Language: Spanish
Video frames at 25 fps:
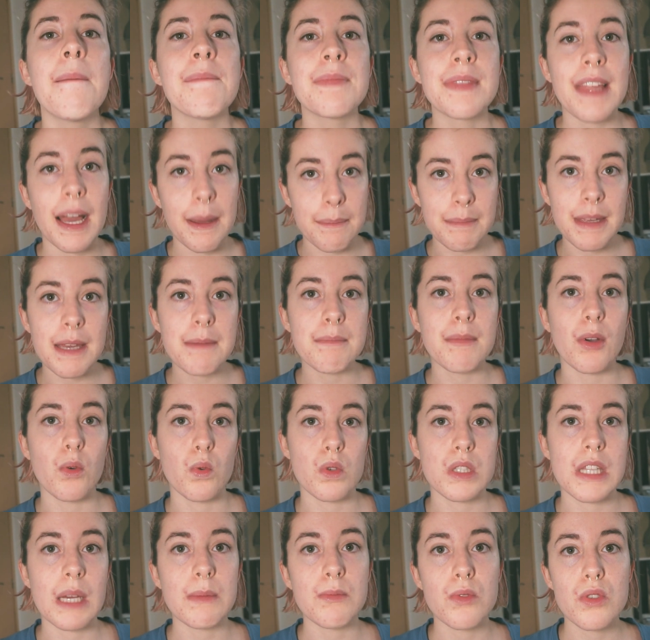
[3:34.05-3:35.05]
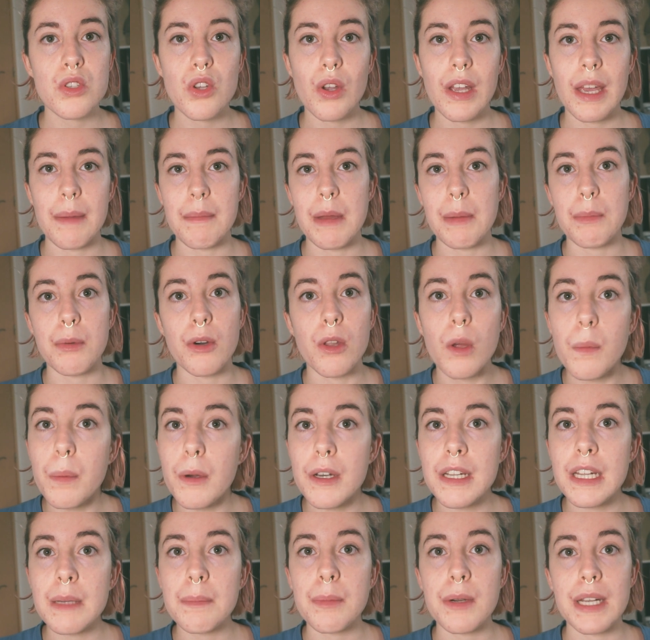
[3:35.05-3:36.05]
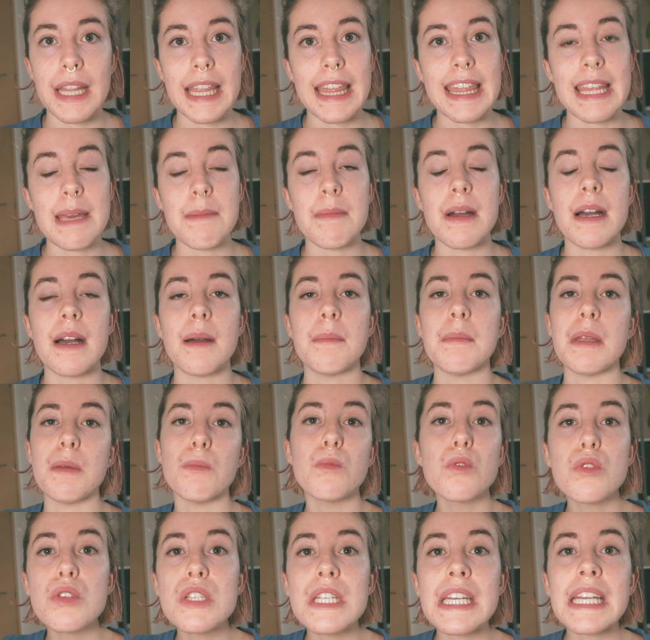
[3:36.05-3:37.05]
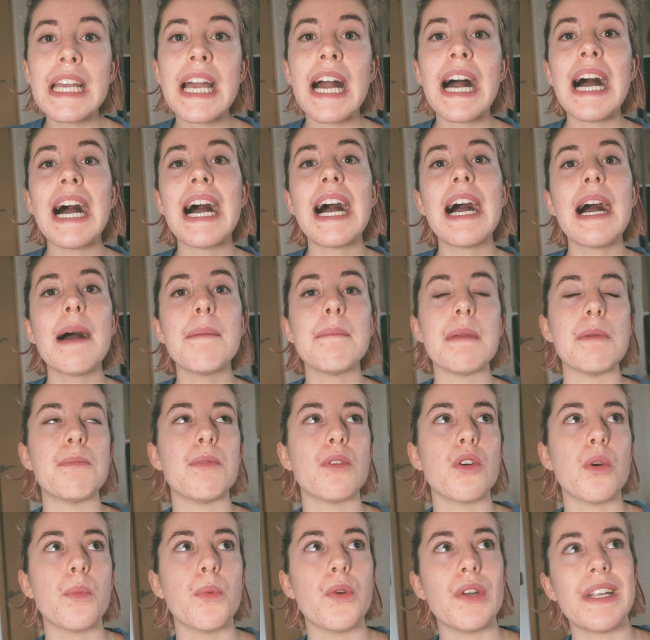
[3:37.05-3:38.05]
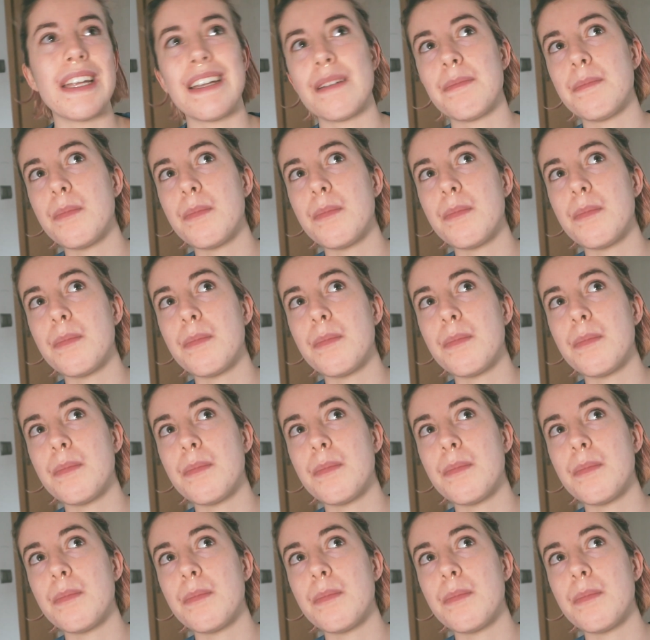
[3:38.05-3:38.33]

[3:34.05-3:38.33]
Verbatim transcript: También me gusta mucho que me puedo poner por encima mi música, me puedo poner